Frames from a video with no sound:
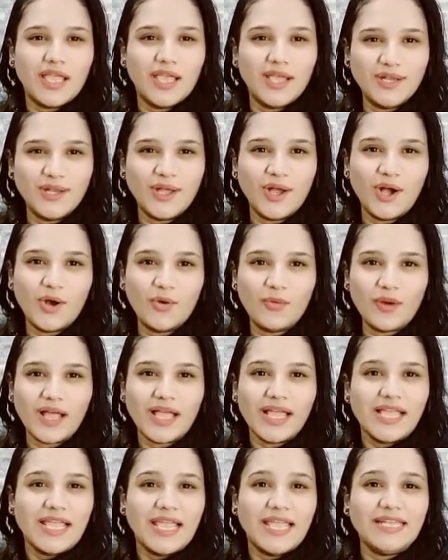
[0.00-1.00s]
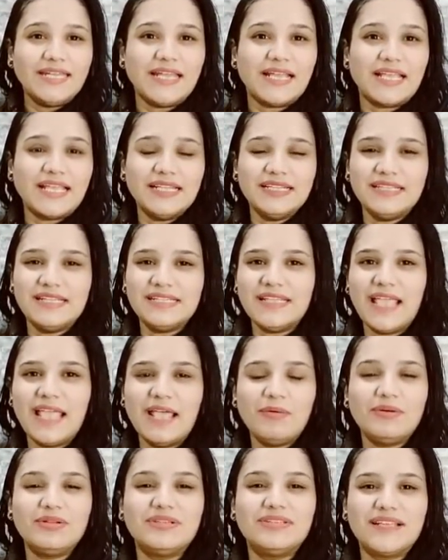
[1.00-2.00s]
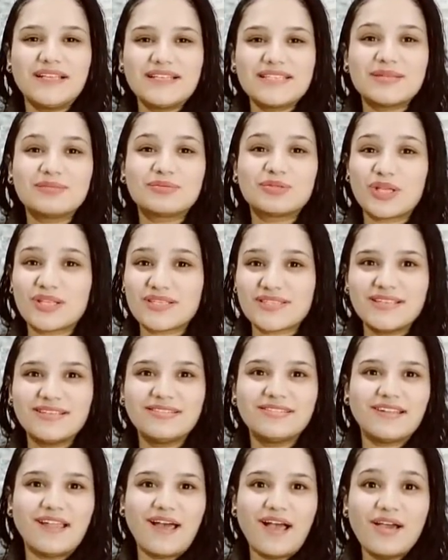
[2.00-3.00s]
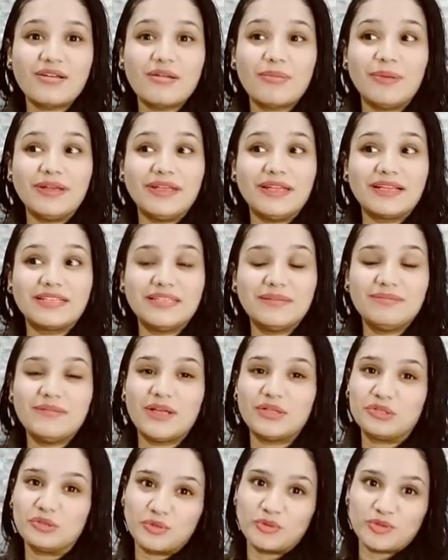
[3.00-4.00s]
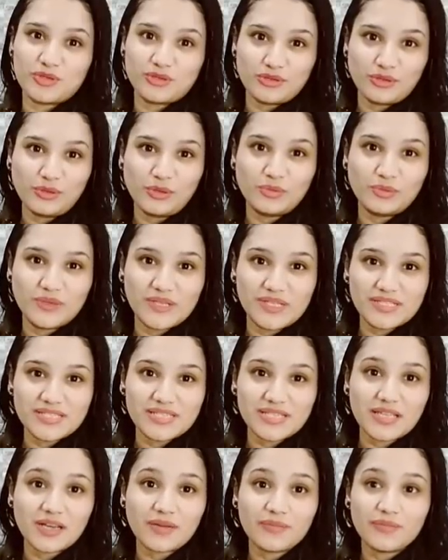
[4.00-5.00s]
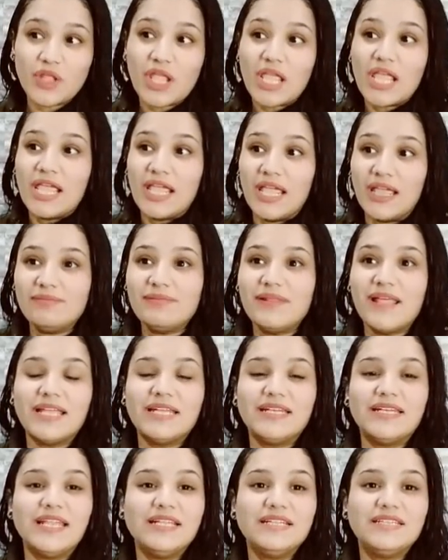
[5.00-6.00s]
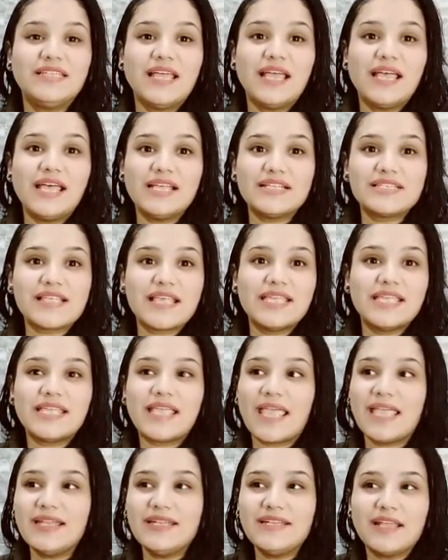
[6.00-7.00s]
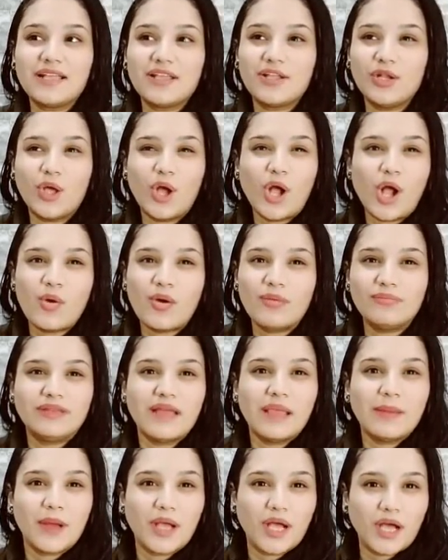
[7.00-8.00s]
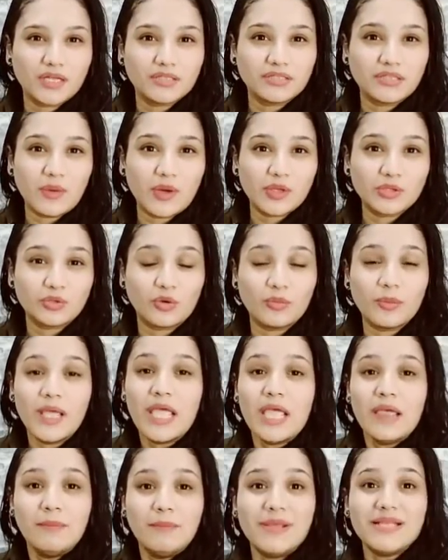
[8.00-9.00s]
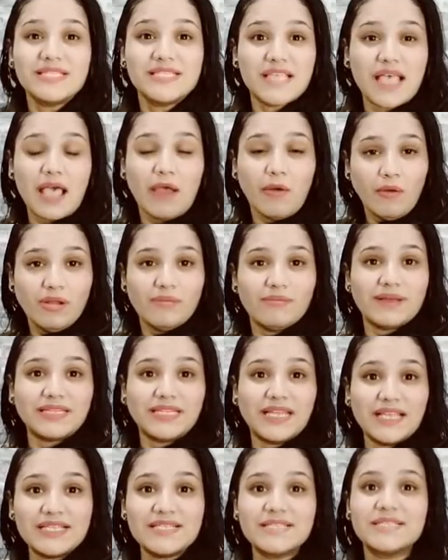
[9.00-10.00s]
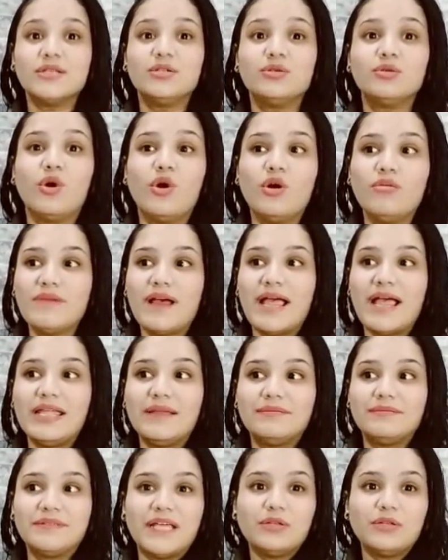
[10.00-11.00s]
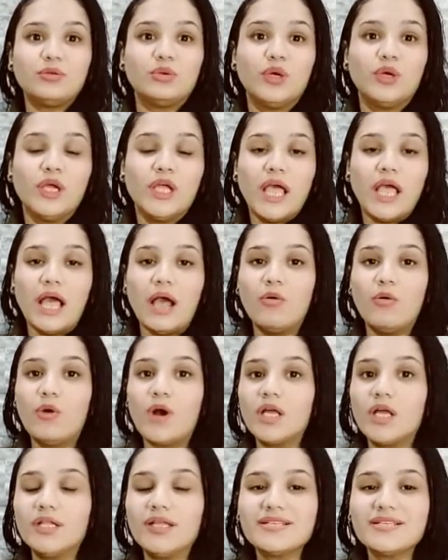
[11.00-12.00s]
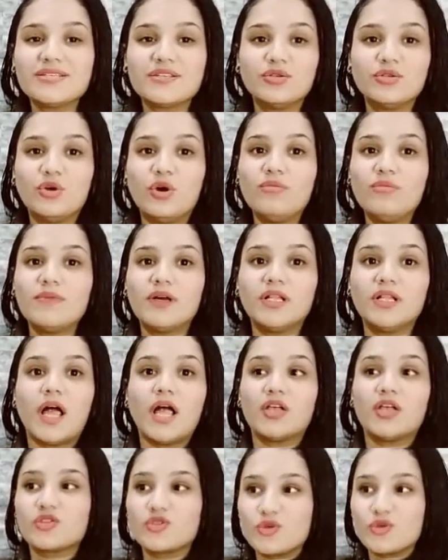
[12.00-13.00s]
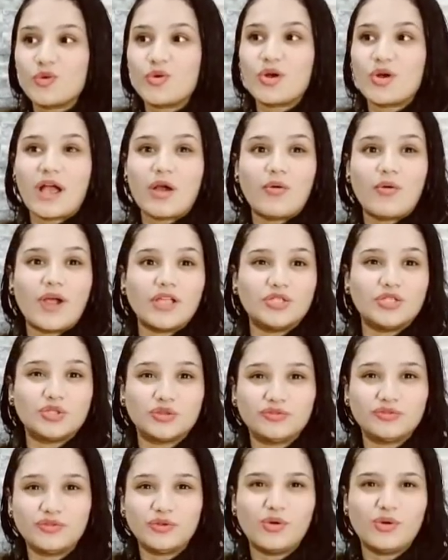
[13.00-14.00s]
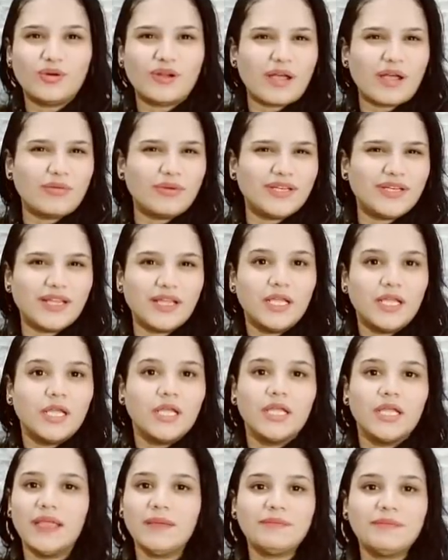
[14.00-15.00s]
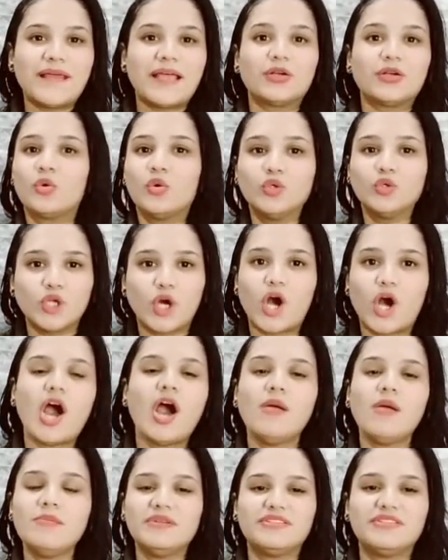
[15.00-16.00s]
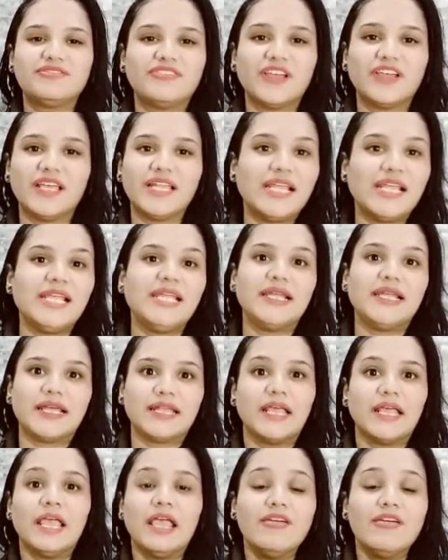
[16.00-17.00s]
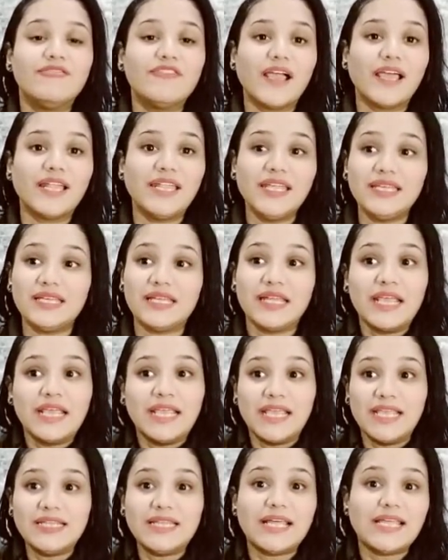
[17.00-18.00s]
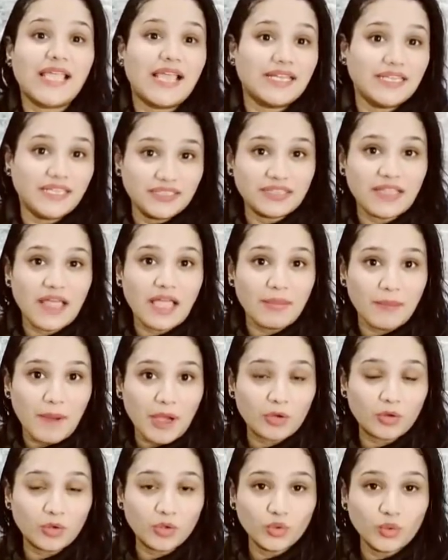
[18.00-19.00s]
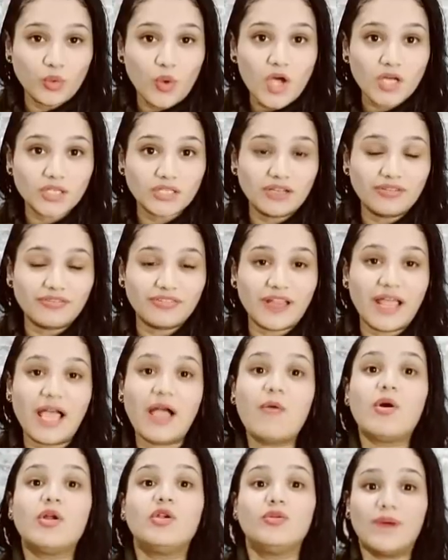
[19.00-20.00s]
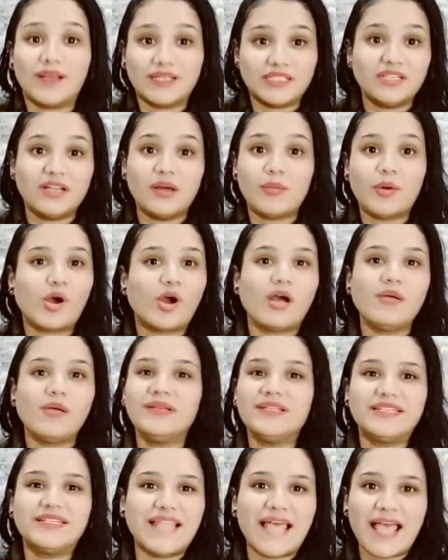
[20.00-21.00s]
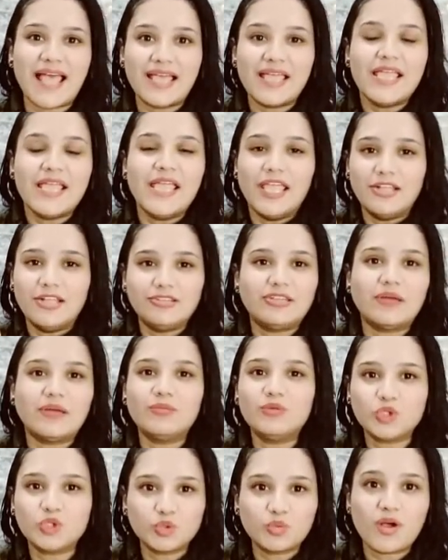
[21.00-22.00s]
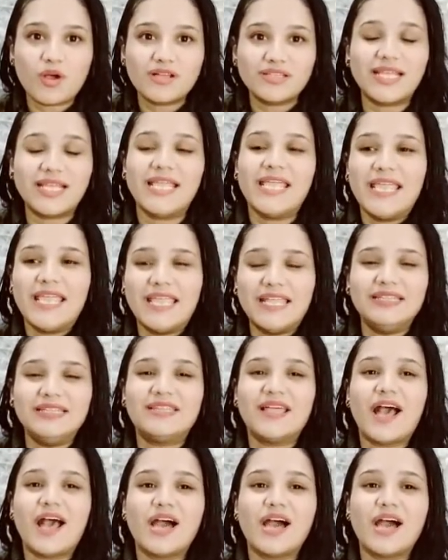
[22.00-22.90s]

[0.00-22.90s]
اللي هو انك انت تحاول تجذب شخصيه العقرب انك تبدا تبص لهم كتير ابدا ان انت زي كانك اللي هو متابع خطواتهم بس اول ما تحس ان هم هيبتدوا او خلاص ان هم لاحظوك او هيشوفوك او ان ابدا كون غامض فعليا فعليا ايه ده يعني انت ابقى اكون واضح في الاول وبعدين ابقى غامض لا انت مش واضح انت